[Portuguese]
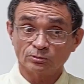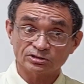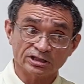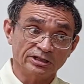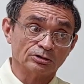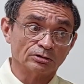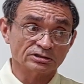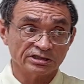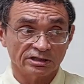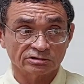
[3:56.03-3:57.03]
Como seno e
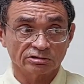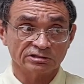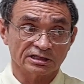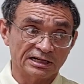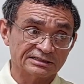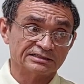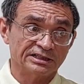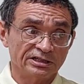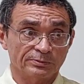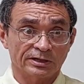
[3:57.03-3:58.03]
cosseno são de
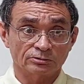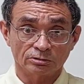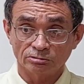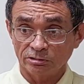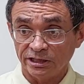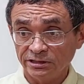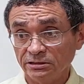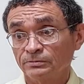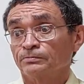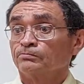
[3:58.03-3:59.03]
classe Cn para todo
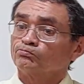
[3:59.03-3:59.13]
n,